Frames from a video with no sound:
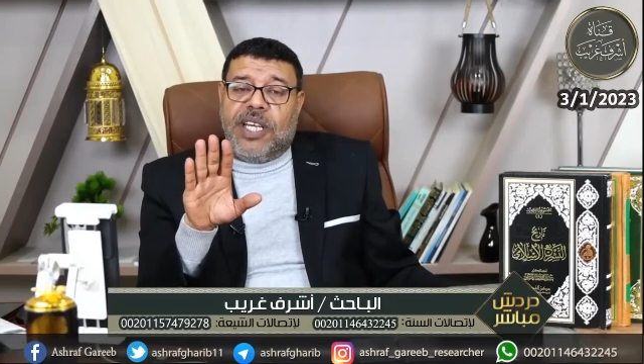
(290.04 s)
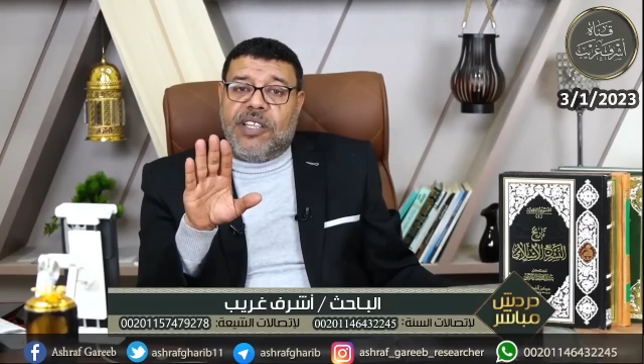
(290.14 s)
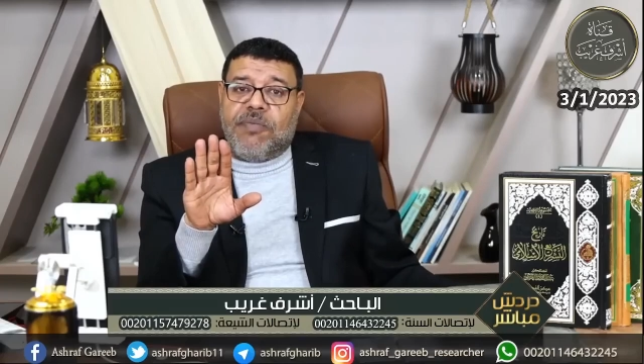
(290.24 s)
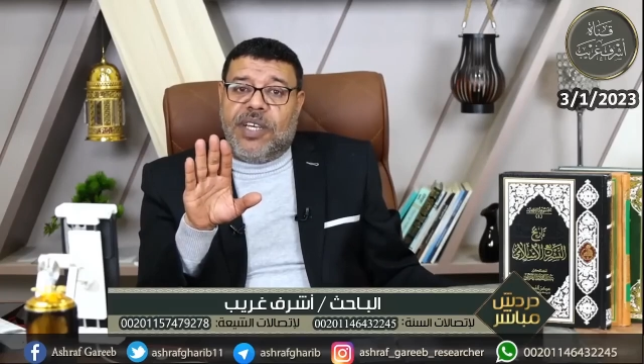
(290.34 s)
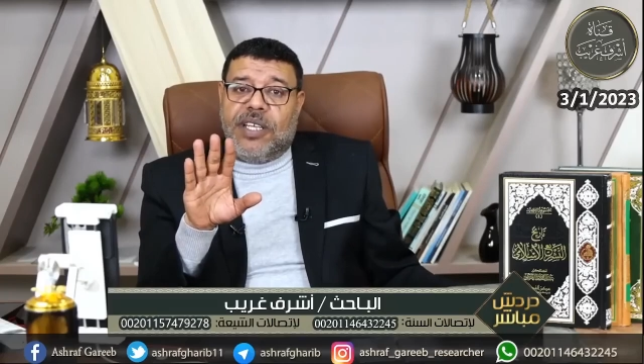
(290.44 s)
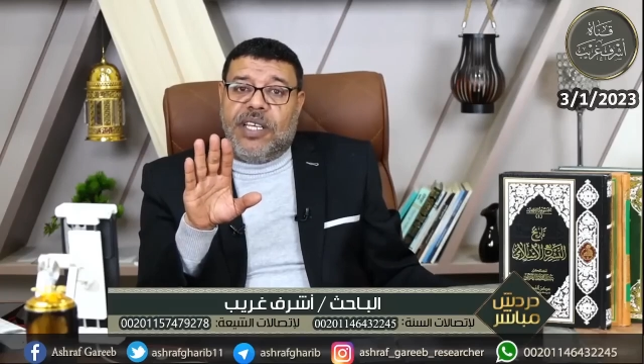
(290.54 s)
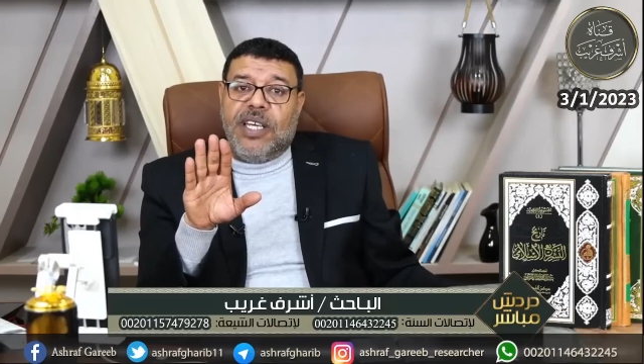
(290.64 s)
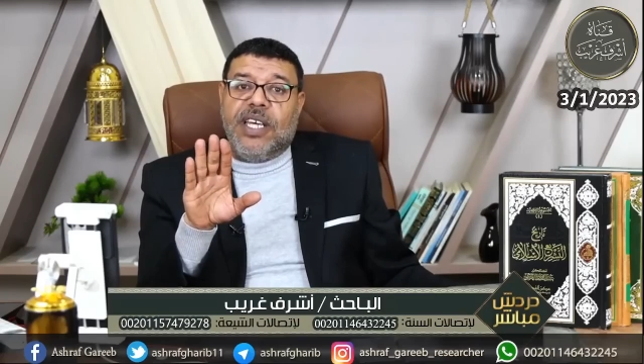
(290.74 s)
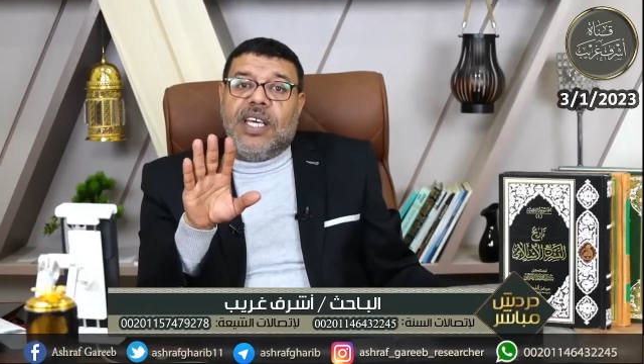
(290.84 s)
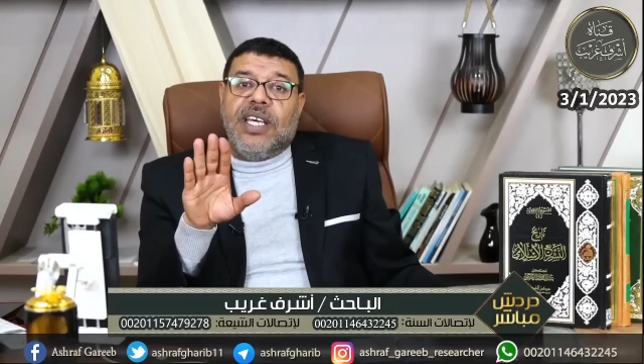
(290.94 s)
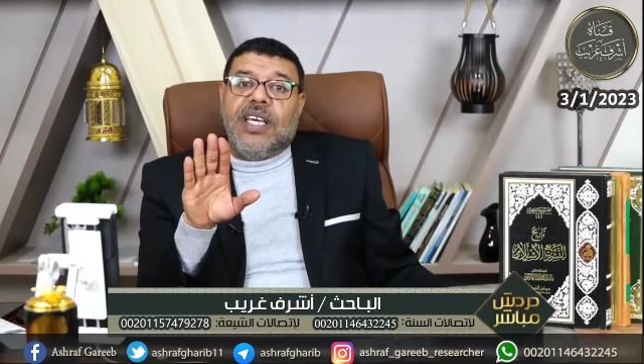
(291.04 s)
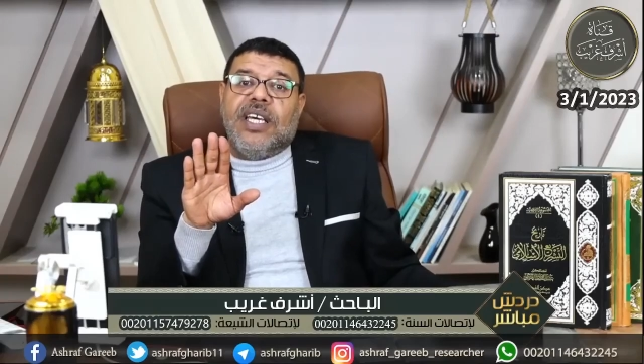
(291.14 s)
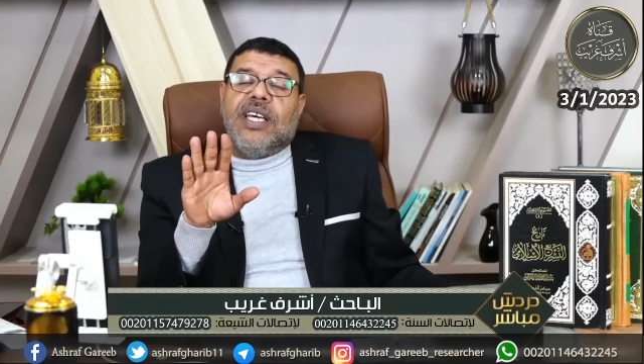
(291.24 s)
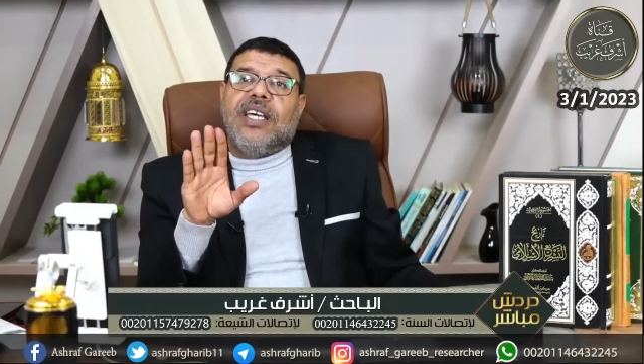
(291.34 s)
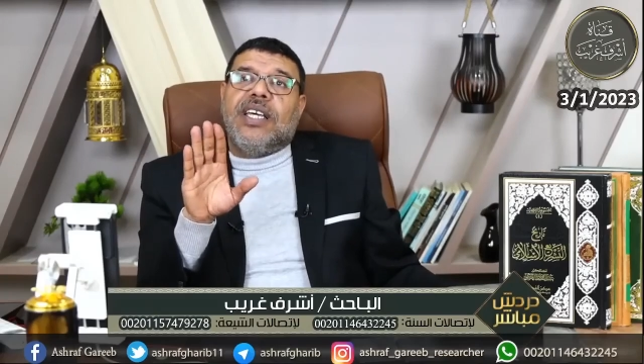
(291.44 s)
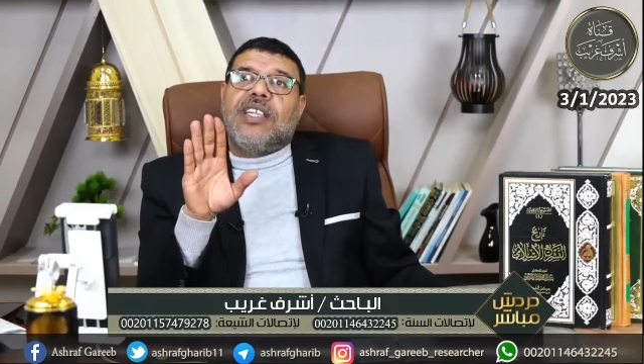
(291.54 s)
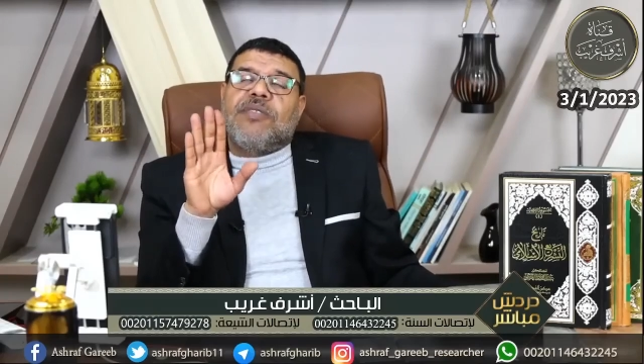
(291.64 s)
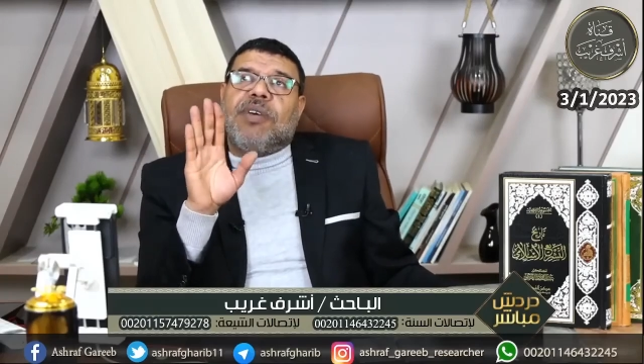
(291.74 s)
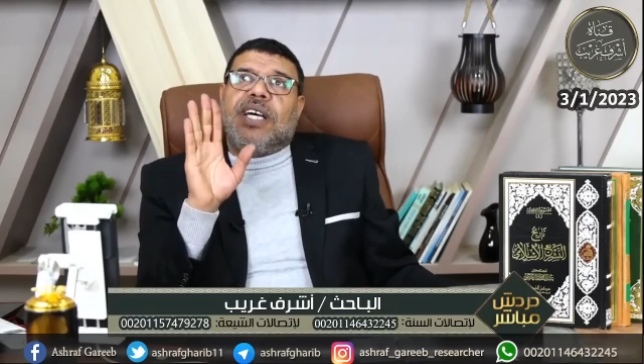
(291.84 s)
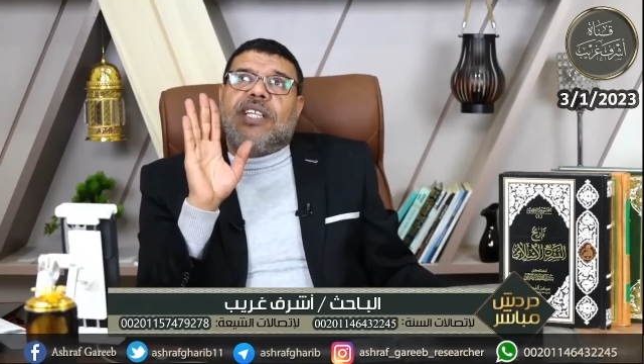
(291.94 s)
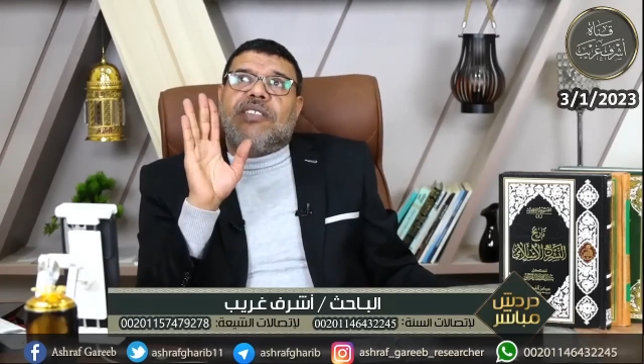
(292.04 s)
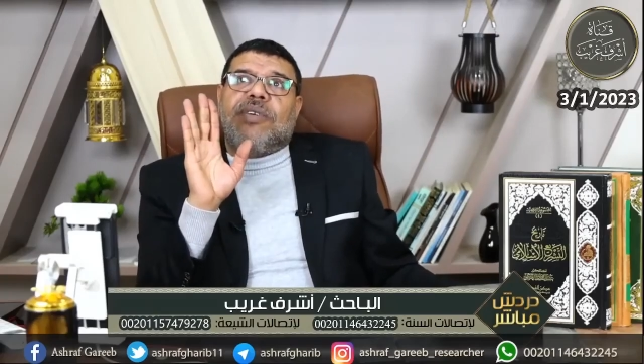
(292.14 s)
فلا يحق لك أن